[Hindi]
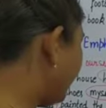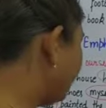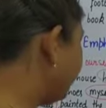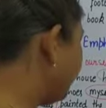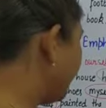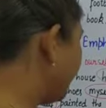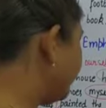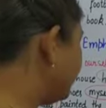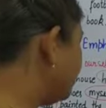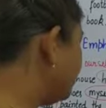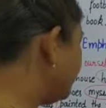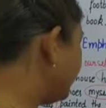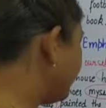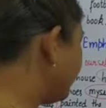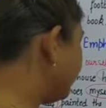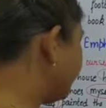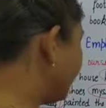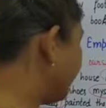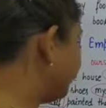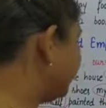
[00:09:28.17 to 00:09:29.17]
दैट जो
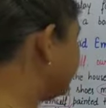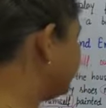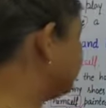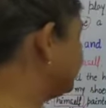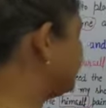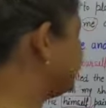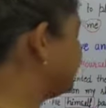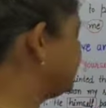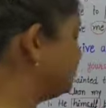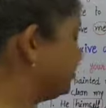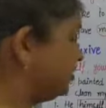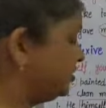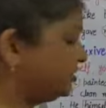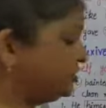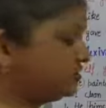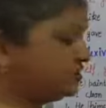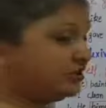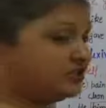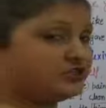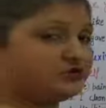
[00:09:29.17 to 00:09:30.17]
कि एट अ डिस्टेंस यानी
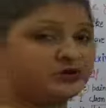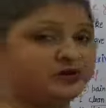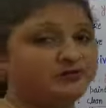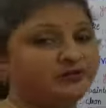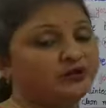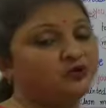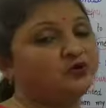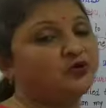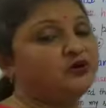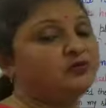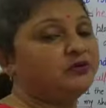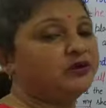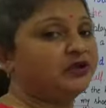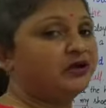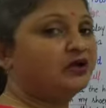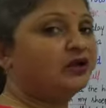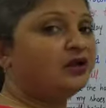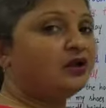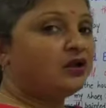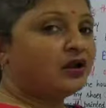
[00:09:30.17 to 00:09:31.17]
डिस्टेंस पर भी कोई भी
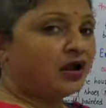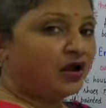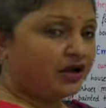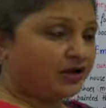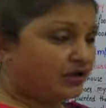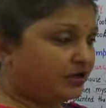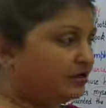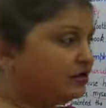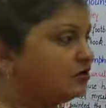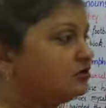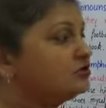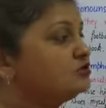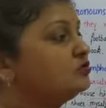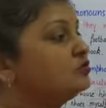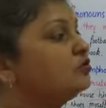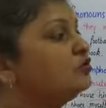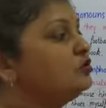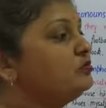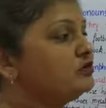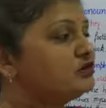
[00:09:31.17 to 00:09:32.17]
आर्टिकल्स हों
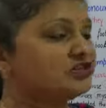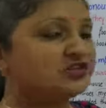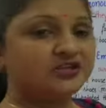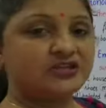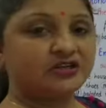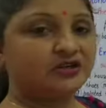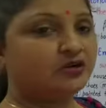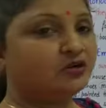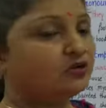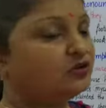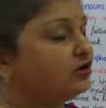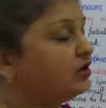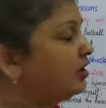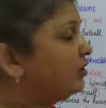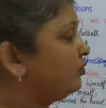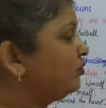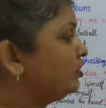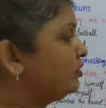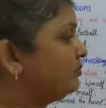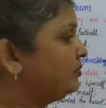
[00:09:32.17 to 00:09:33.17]
कोई भी चीज़ें हों या
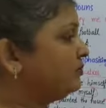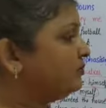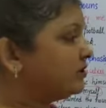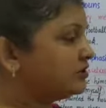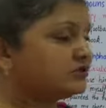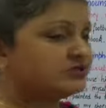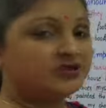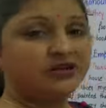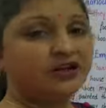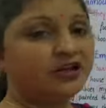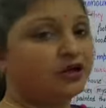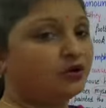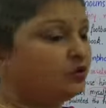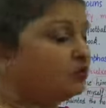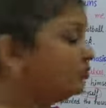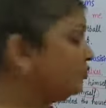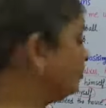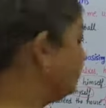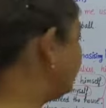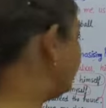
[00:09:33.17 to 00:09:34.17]
कोई भी पर्सन है
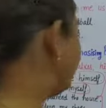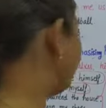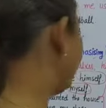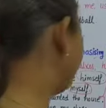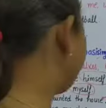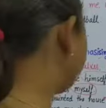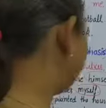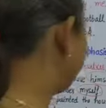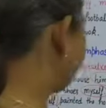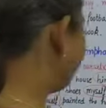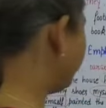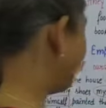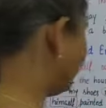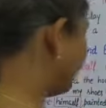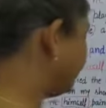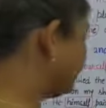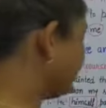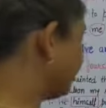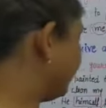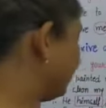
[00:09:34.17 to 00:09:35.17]
उनको इंडिकेट हम पॉइंट
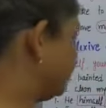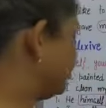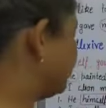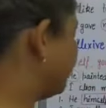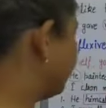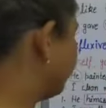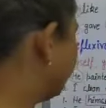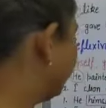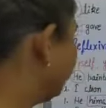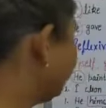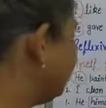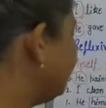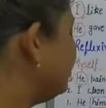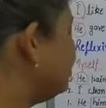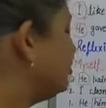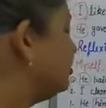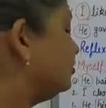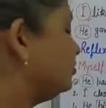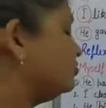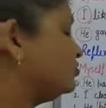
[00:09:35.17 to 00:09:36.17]
आउट करना चाहते हैं
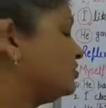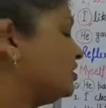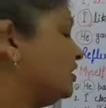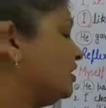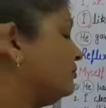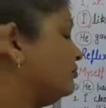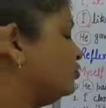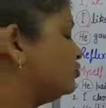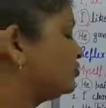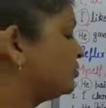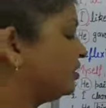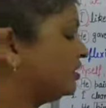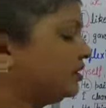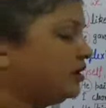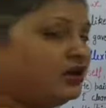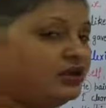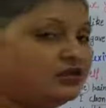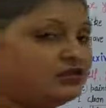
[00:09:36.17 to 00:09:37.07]
तो उसके लिए हम यूज़ करेंगे